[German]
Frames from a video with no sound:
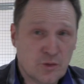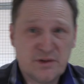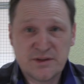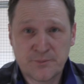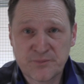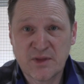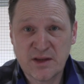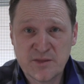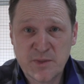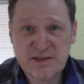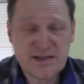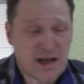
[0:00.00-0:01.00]
Und ich
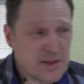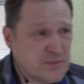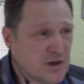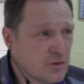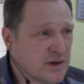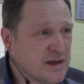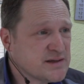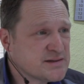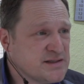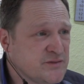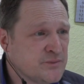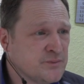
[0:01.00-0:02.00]
meine, Sie haben ja auch recht.
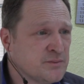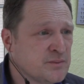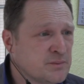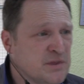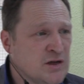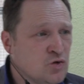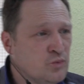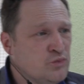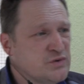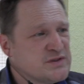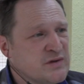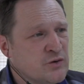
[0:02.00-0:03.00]
Sie,
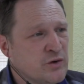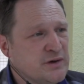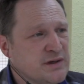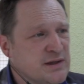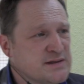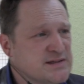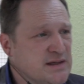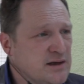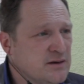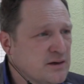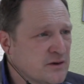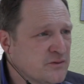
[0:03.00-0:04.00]
EcoBoost, könnt ihr hier
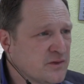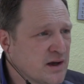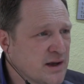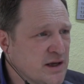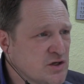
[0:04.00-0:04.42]
sehen, war